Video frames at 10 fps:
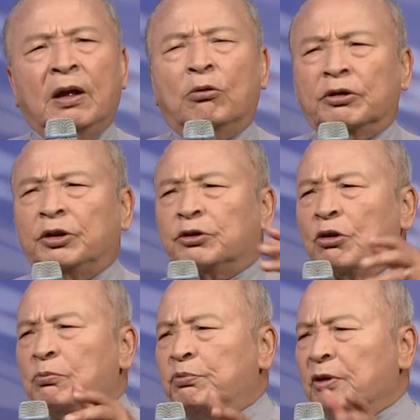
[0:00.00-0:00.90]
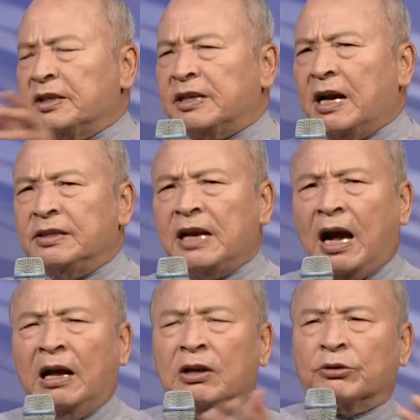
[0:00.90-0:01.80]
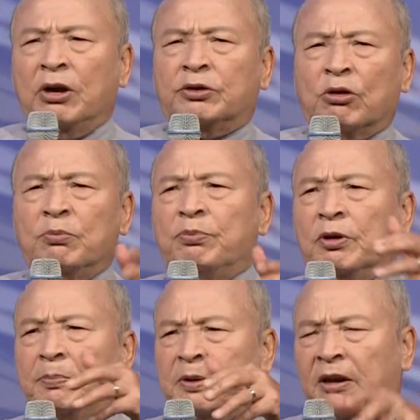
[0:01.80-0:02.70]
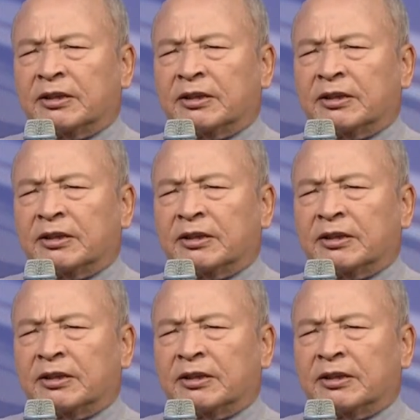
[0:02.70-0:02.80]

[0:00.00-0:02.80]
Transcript: 我是中部的乡下，所以中部的比较